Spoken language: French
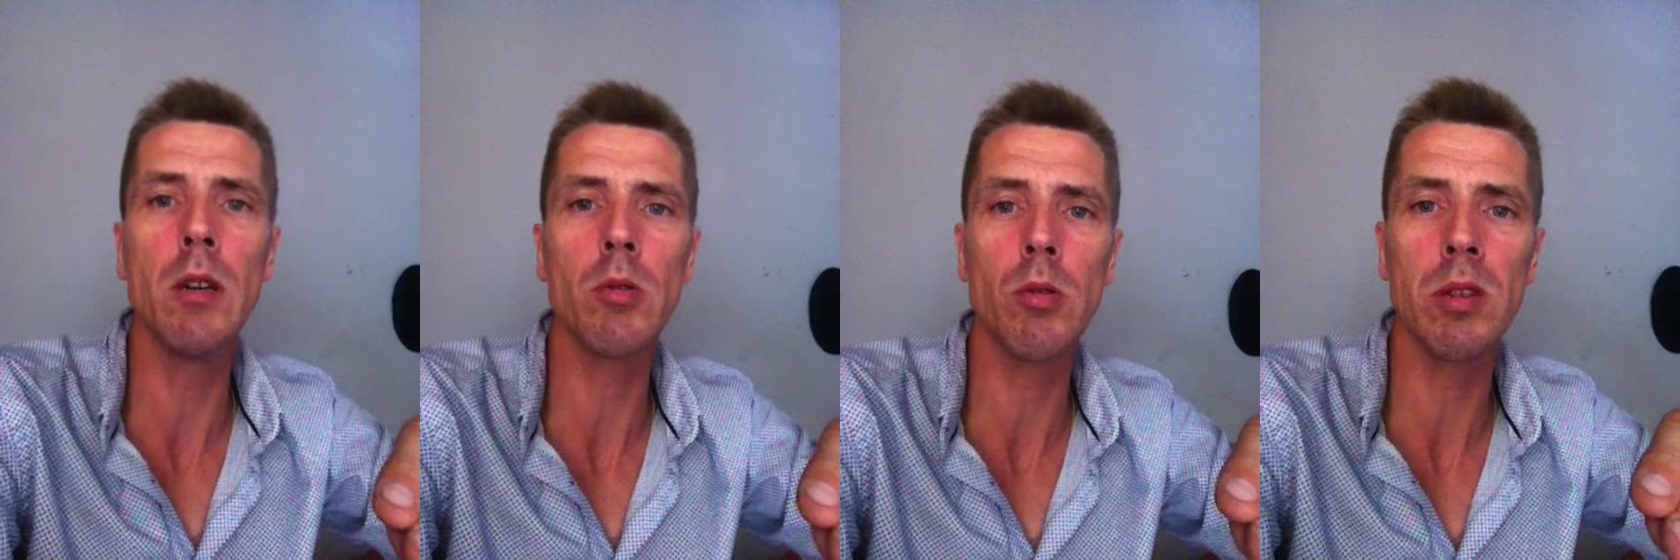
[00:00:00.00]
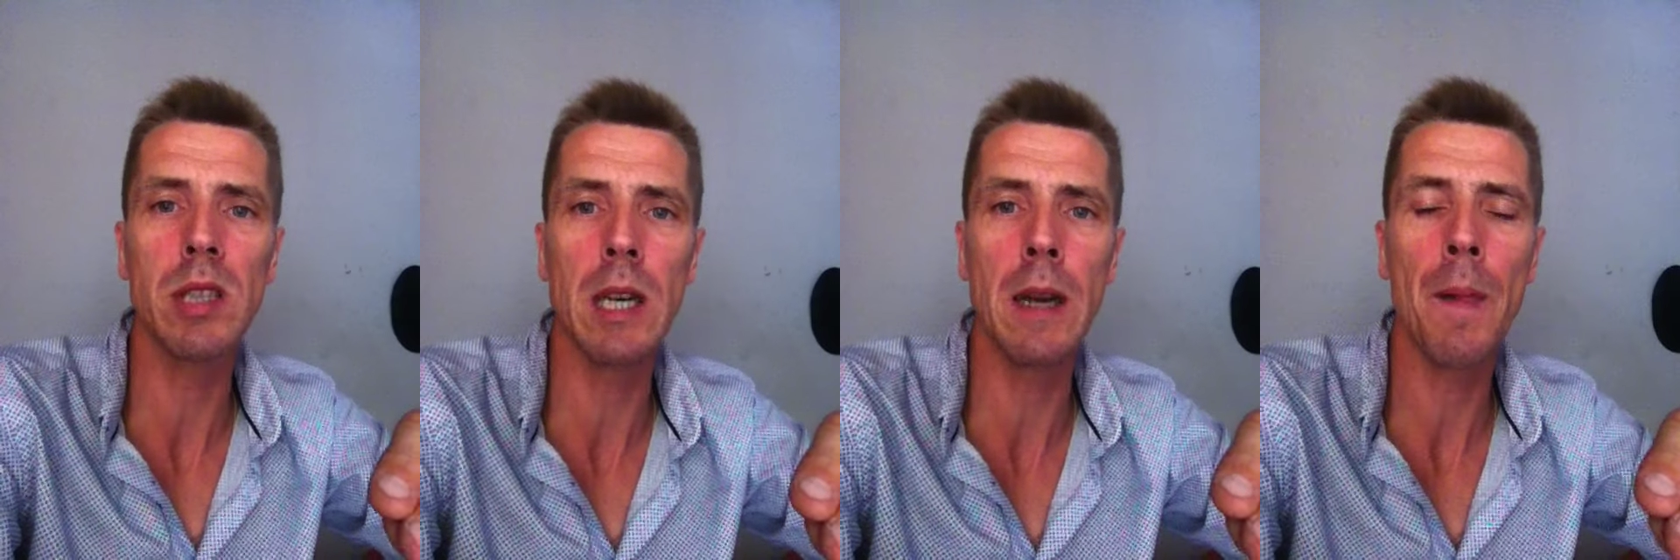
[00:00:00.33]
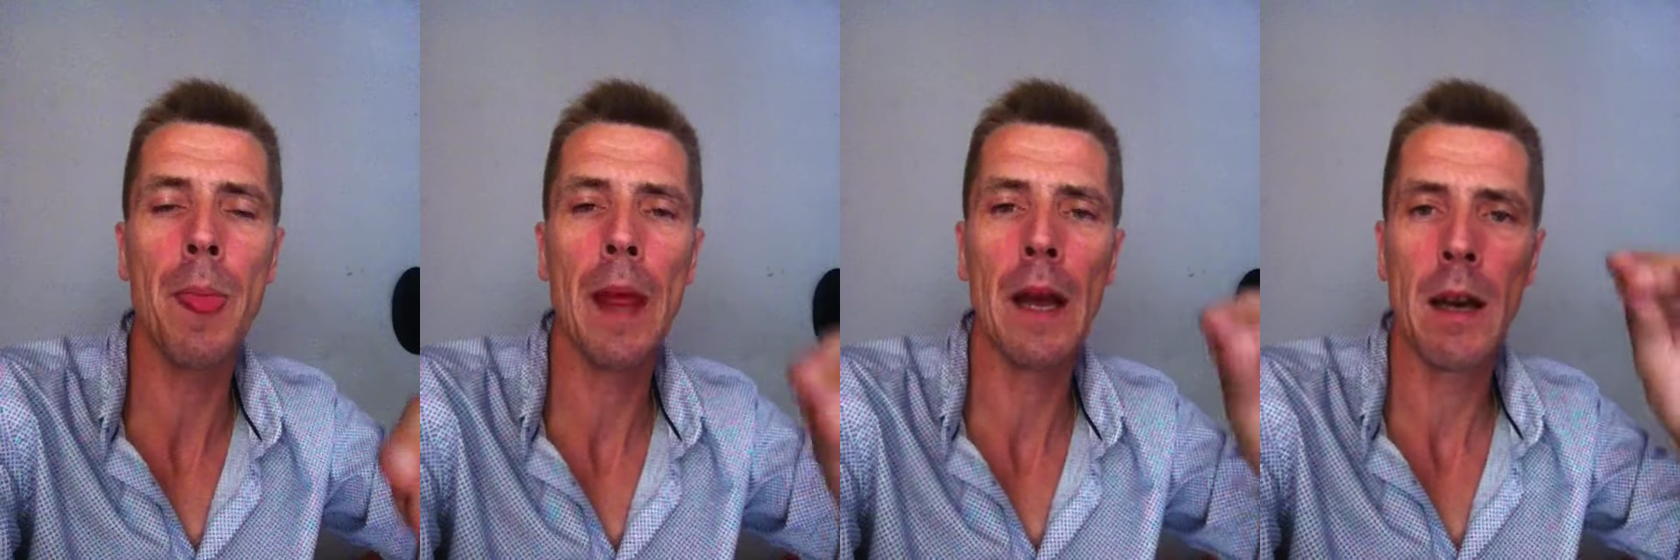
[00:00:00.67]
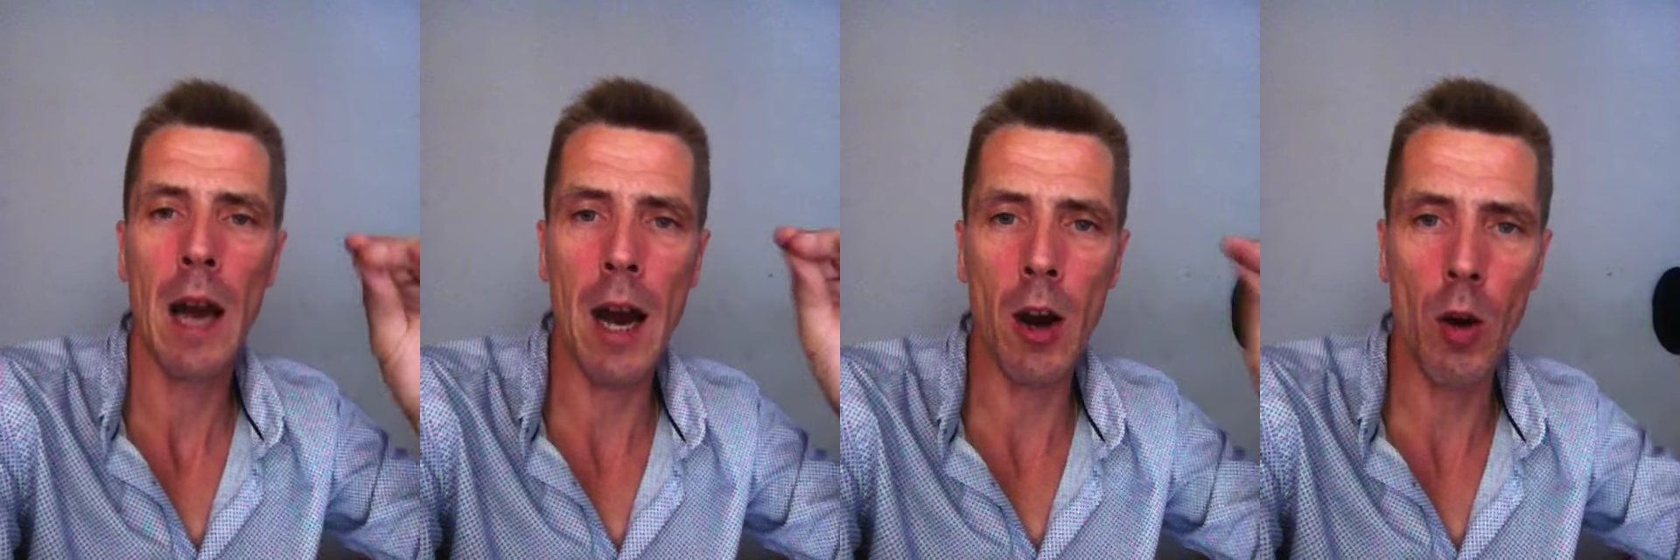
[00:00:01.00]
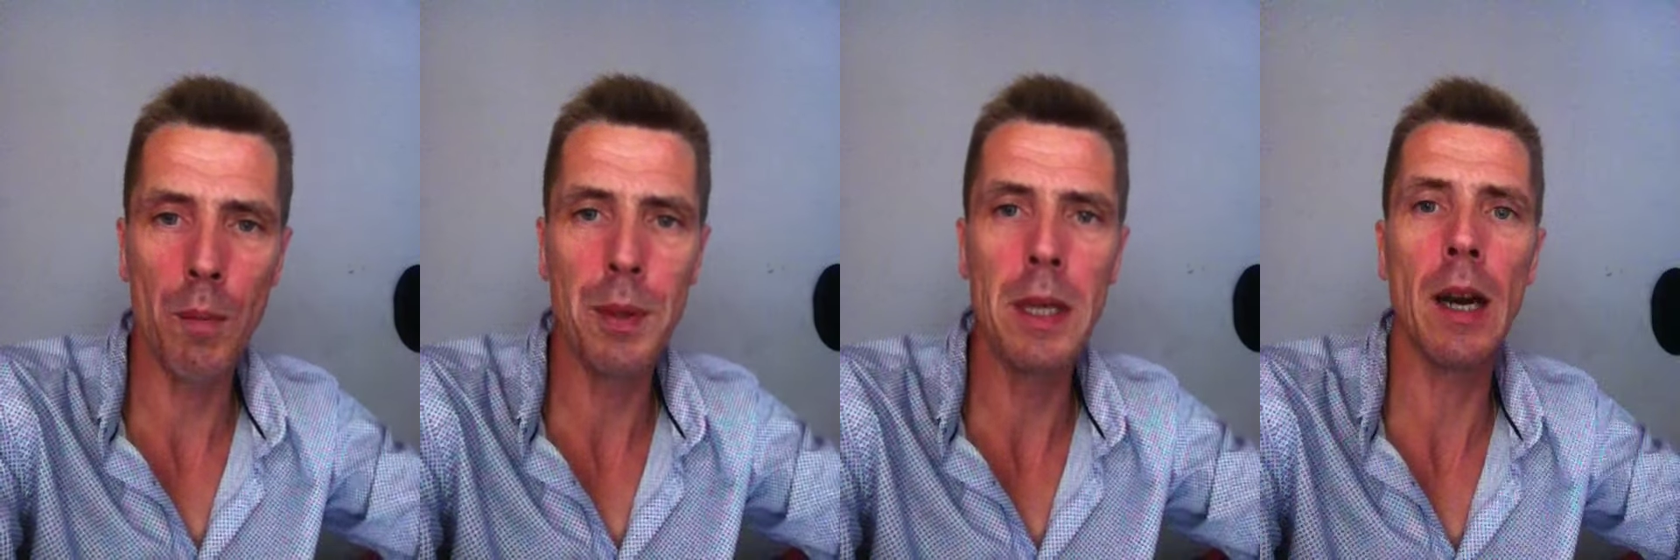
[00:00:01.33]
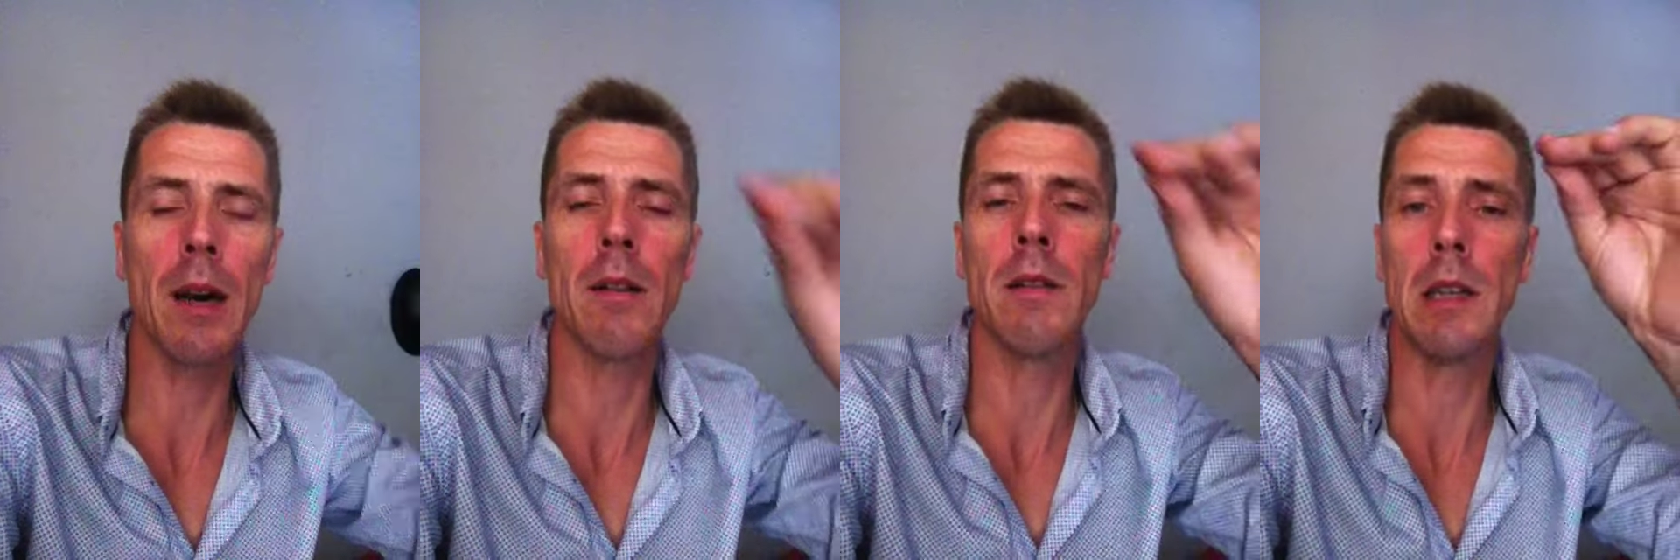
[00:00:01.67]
le dossier à remplir.